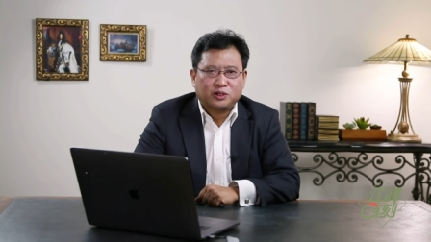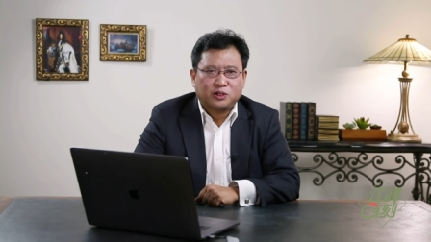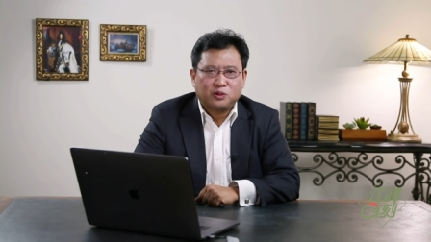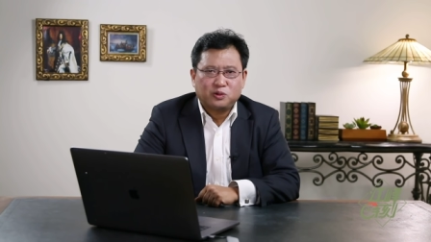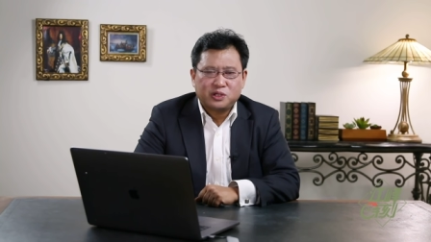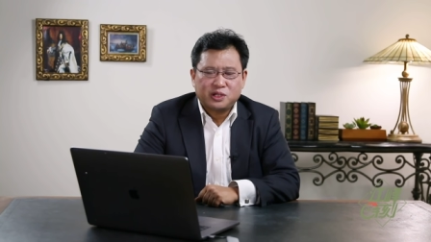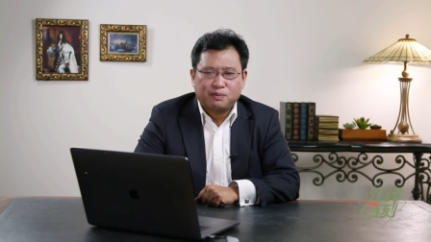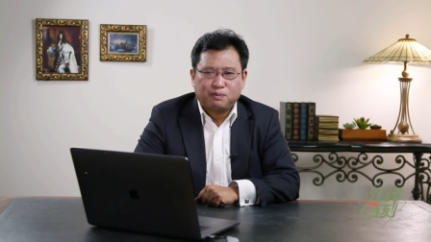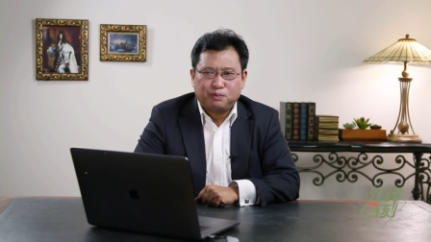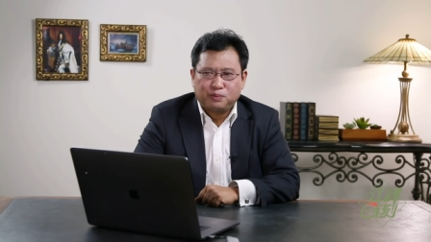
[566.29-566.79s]

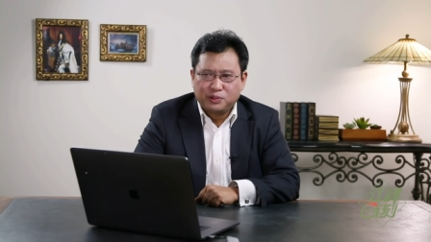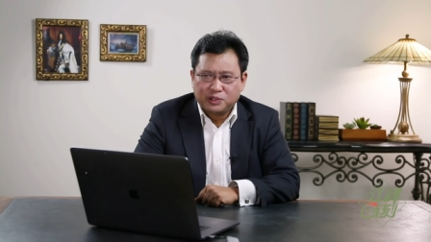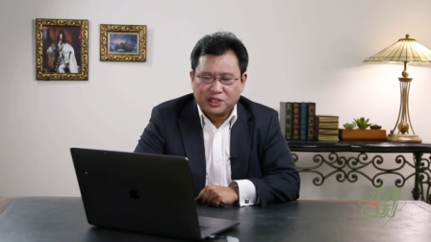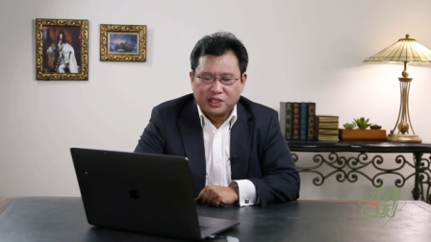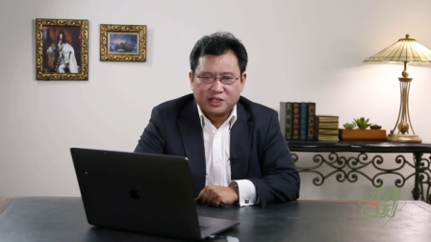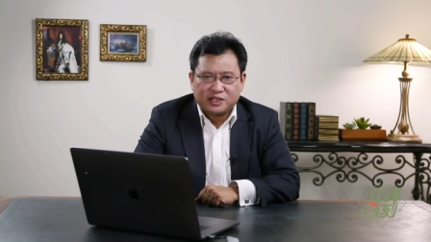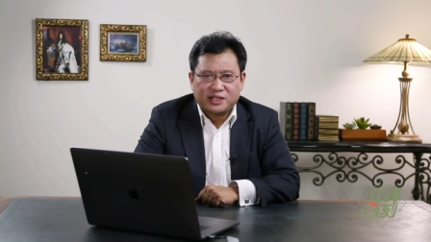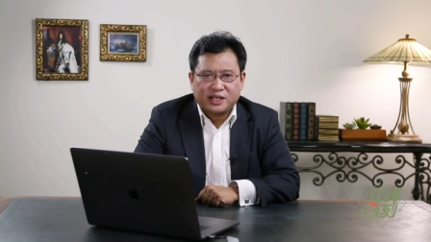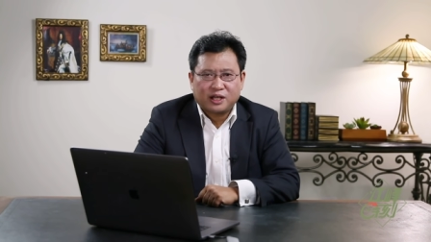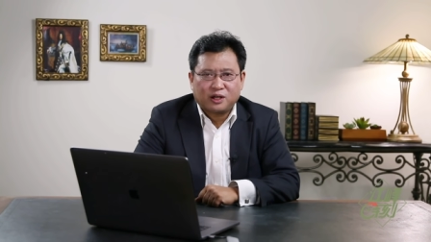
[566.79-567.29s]
都是不
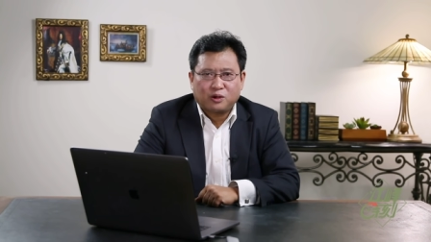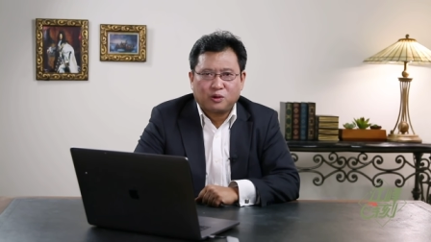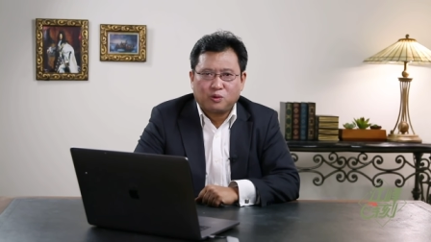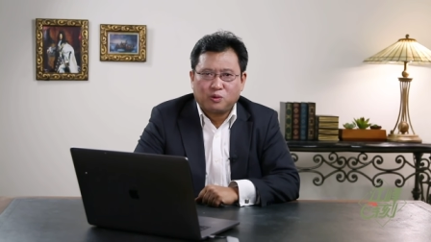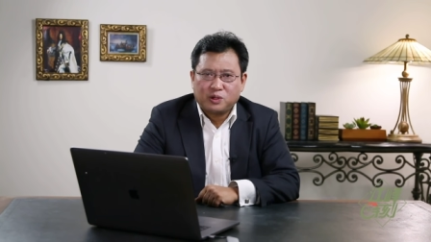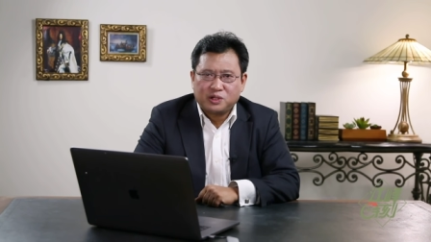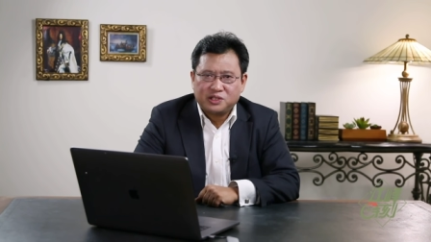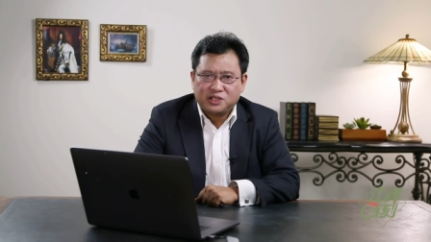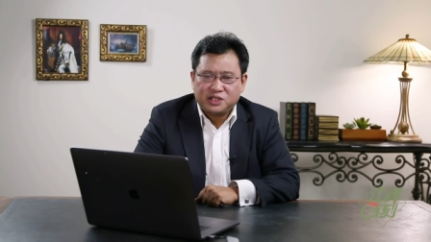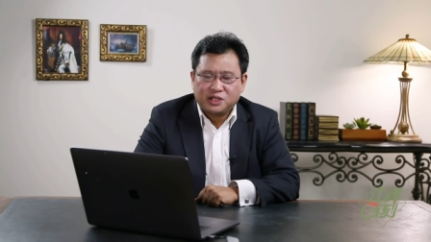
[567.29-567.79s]
停的在
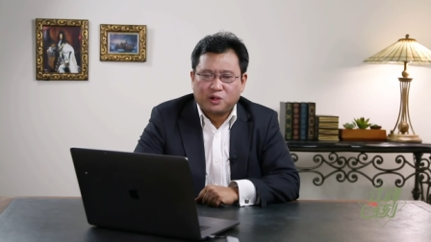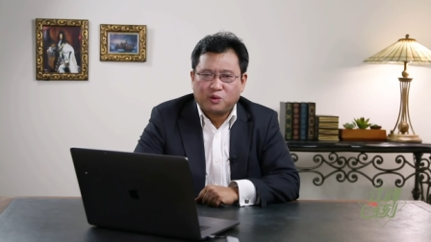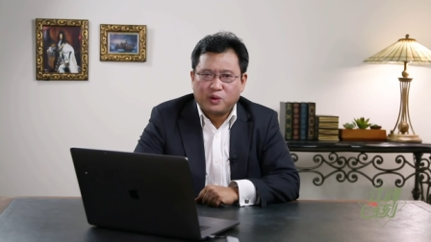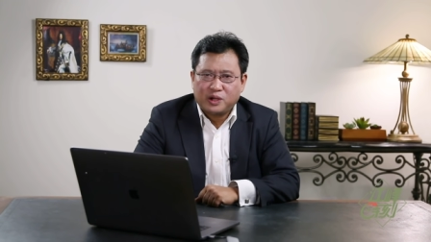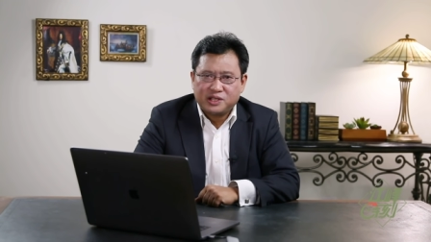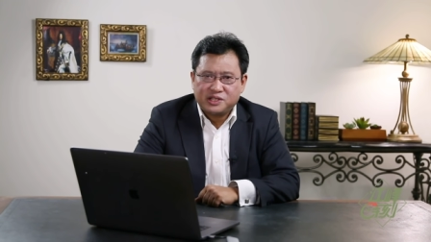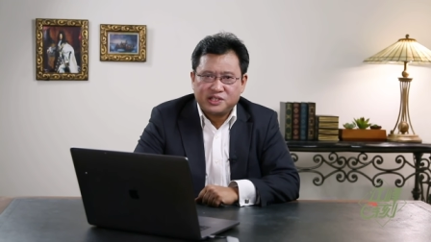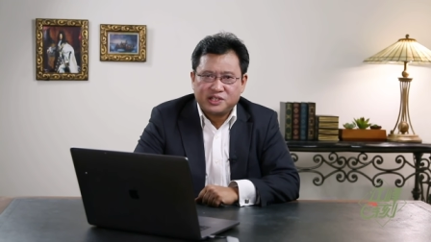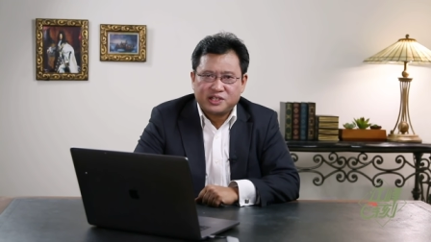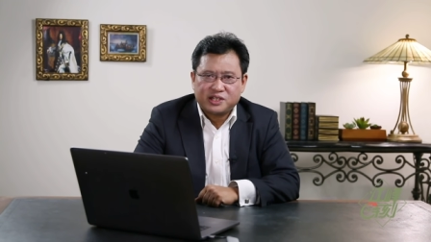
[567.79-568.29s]
国际
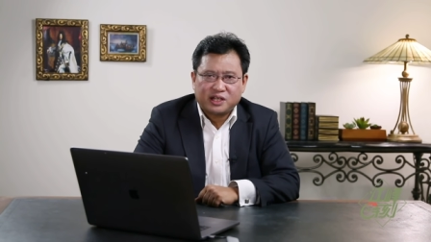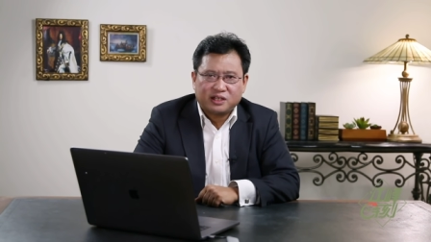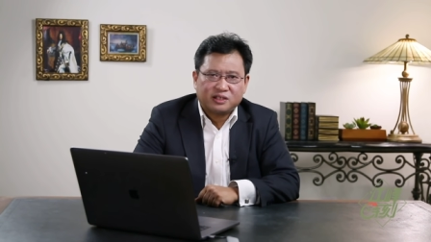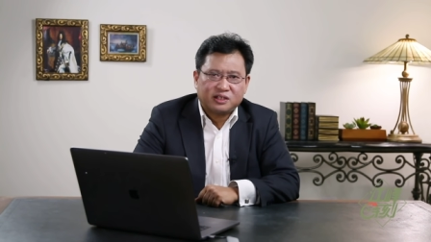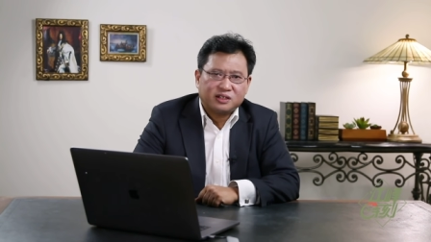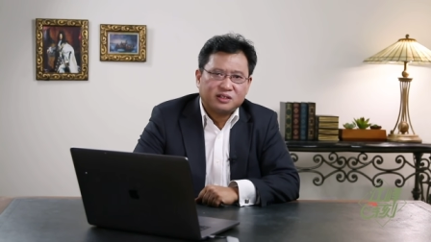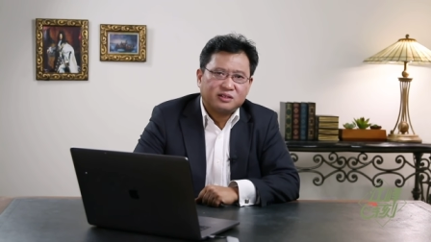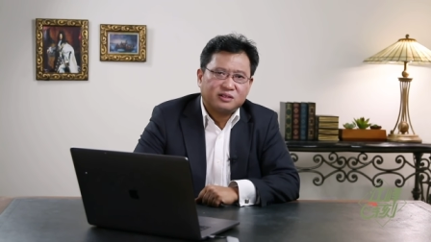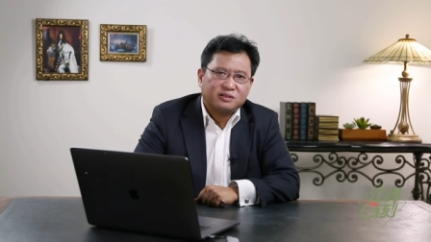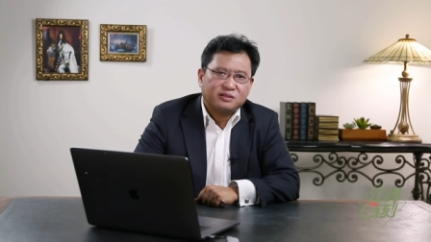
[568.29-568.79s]
关系上
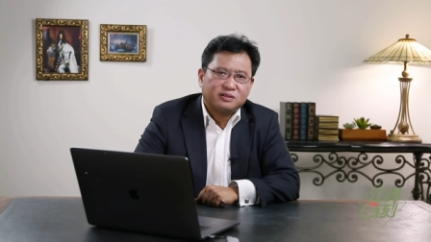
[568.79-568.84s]
呢